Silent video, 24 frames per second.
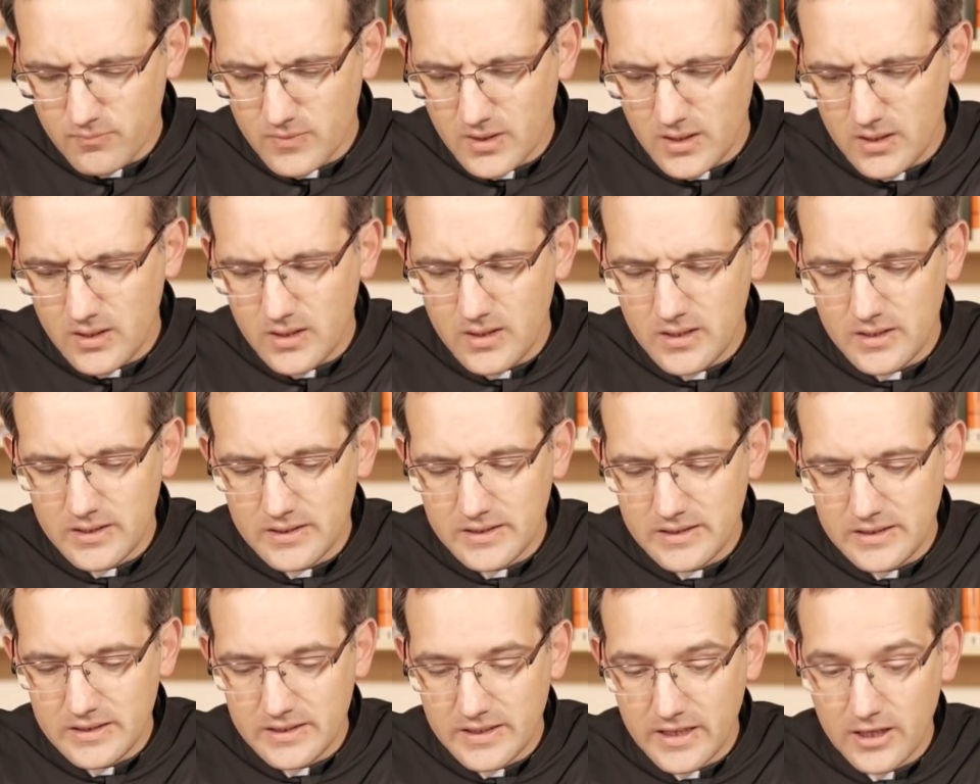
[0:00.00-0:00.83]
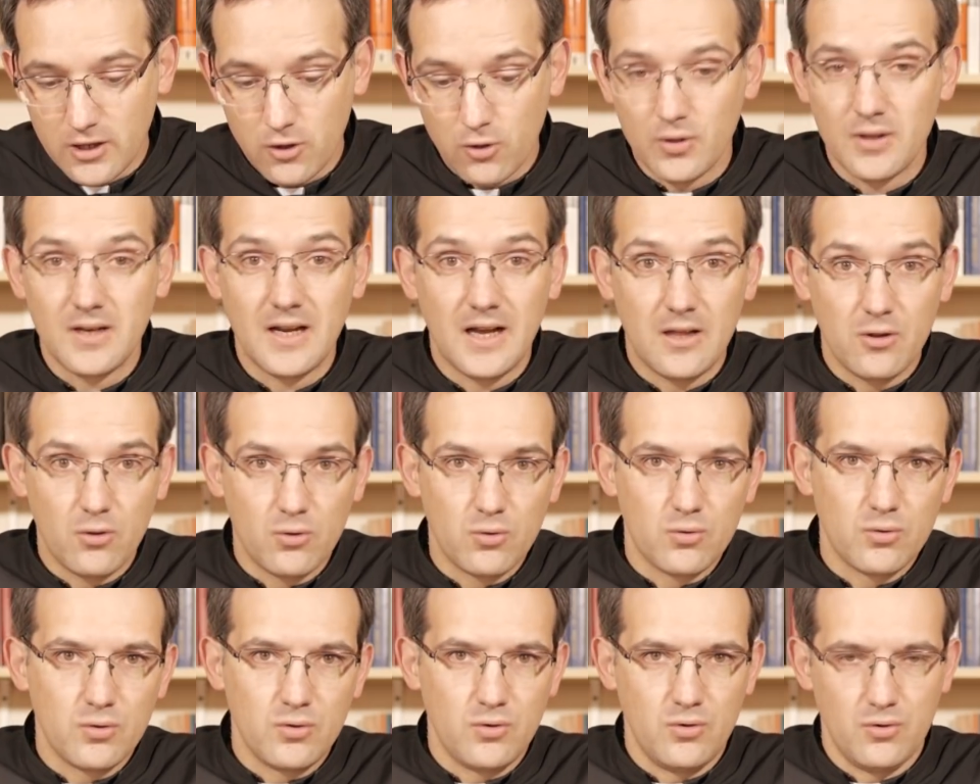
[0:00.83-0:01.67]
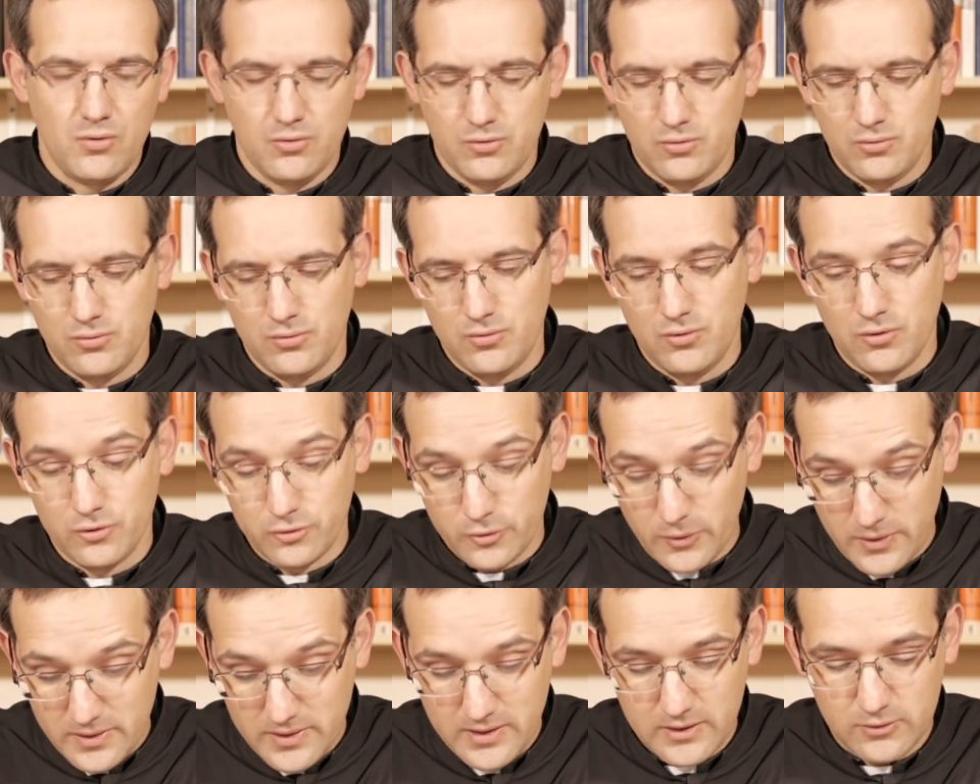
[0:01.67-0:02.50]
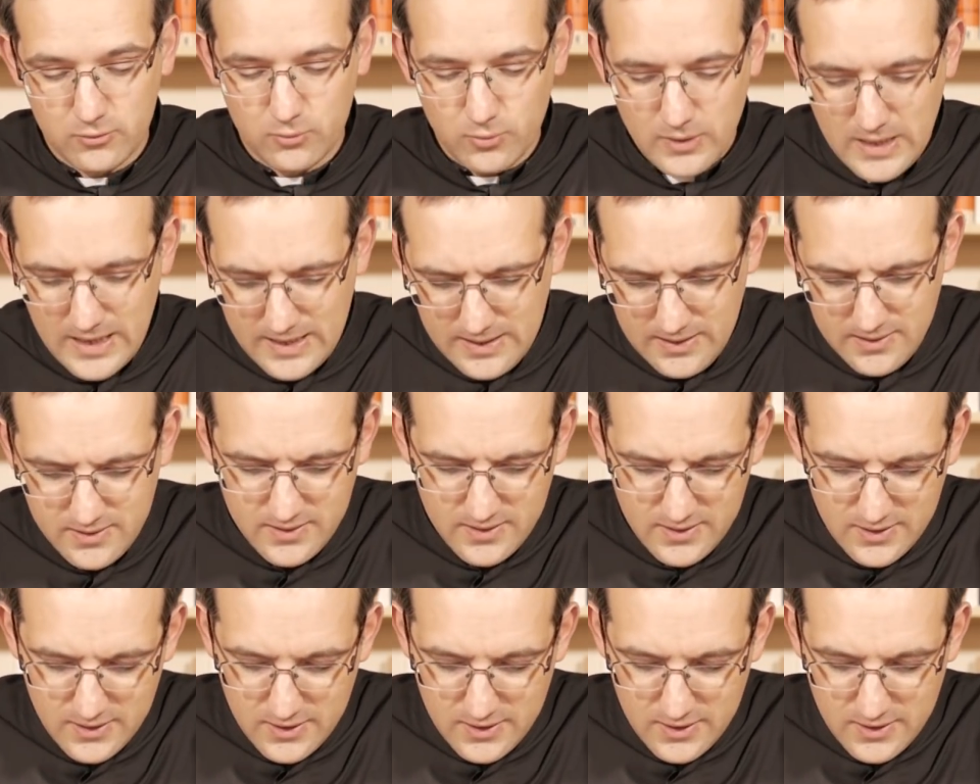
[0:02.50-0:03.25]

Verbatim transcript: y, dejó de lado lo, sobrenatural.